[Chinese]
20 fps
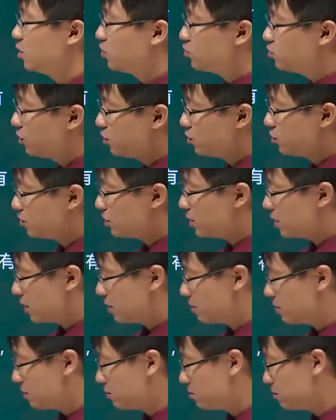最终
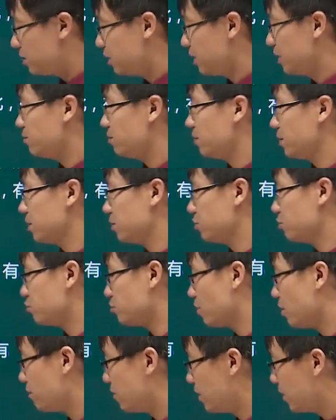的评估结果呢，由
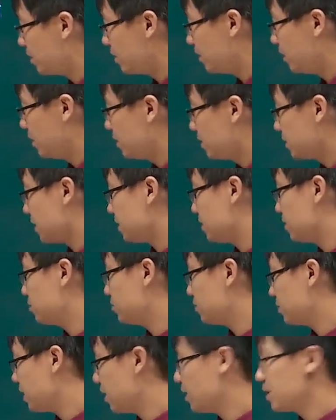双方在基
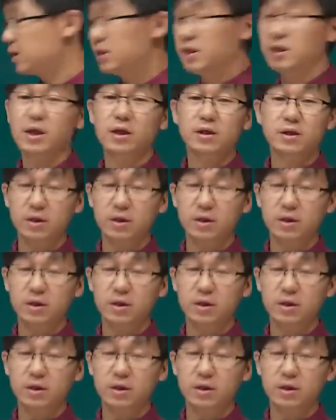础上协商